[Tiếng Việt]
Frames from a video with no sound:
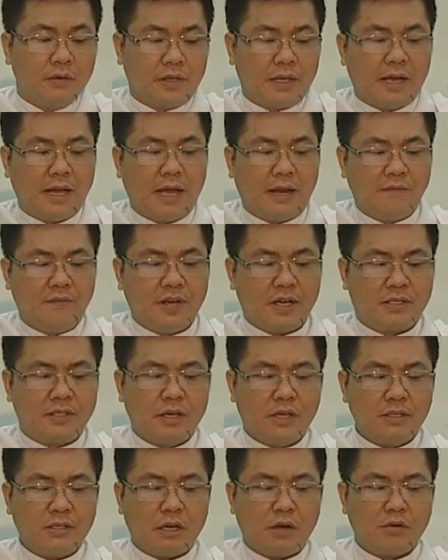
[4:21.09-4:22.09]
Chẳng hạn việc
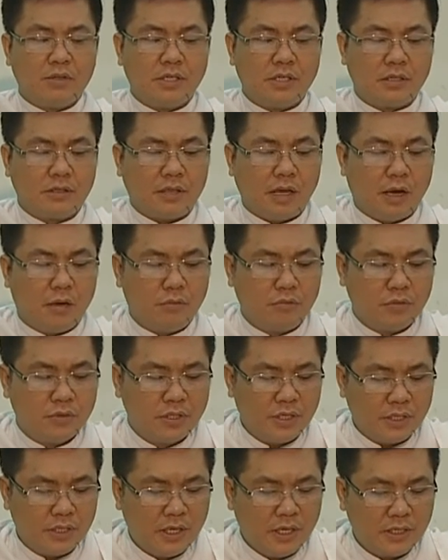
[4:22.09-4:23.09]
sức dầu dự tòng
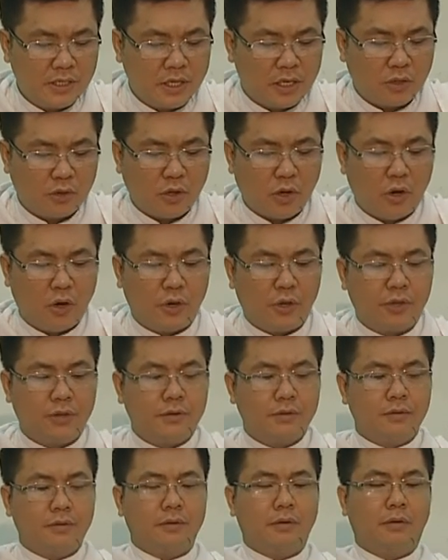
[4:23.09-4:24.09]
trước khi rửa tội
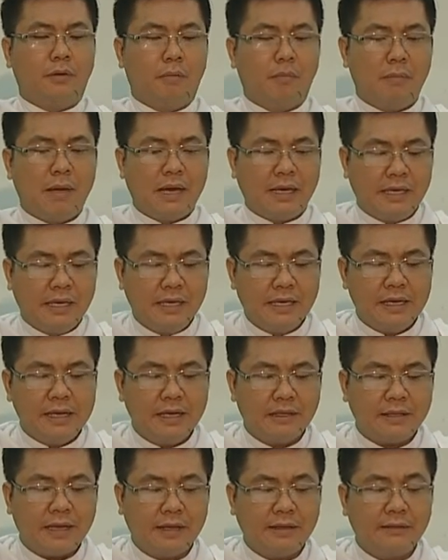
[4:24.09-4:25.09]
mang ý
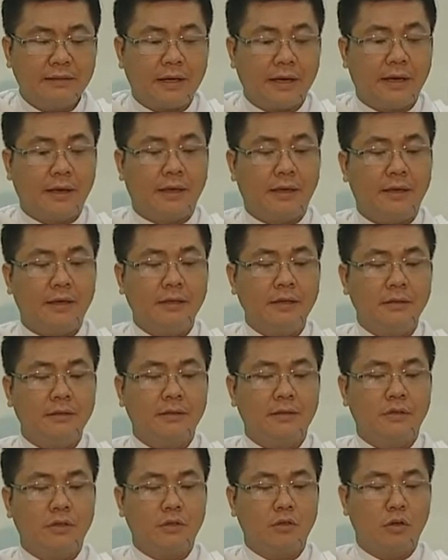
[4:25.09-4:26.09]
nghĩa thanh tẩy,
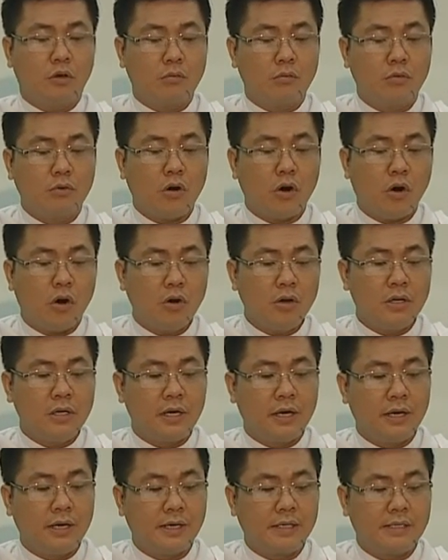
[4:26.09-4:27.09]
củng cố
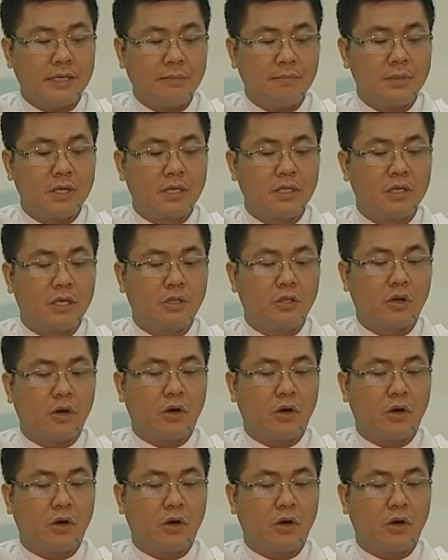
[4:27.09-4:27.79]
người sắp được rửa